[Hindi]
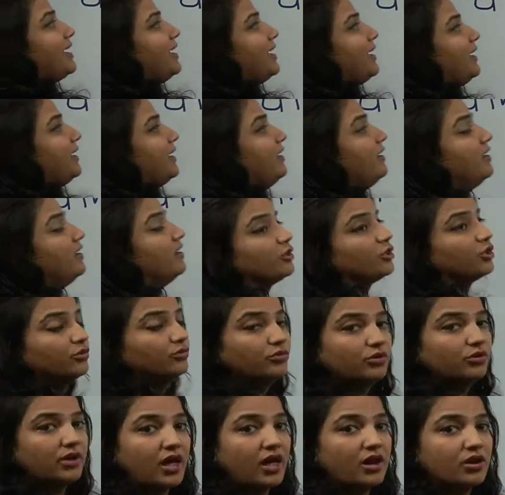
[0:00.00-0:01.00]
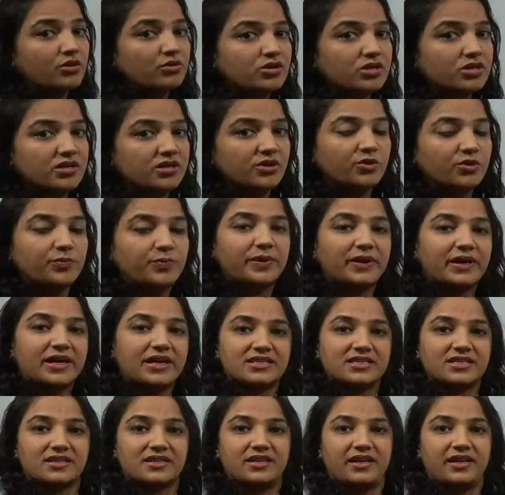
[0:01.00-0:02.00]
हल्का है तो वो कैरोसिन के ऊपर
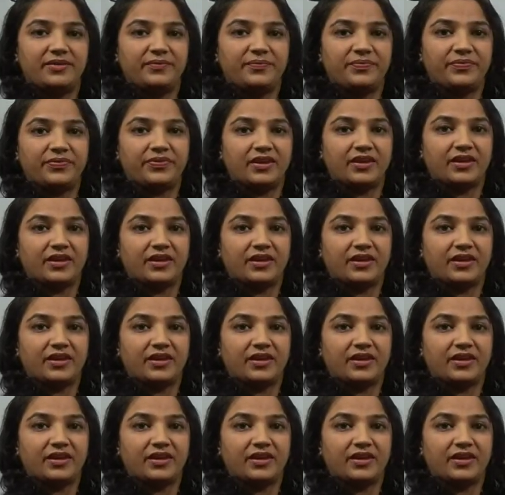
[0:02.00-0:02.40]
आ जाता है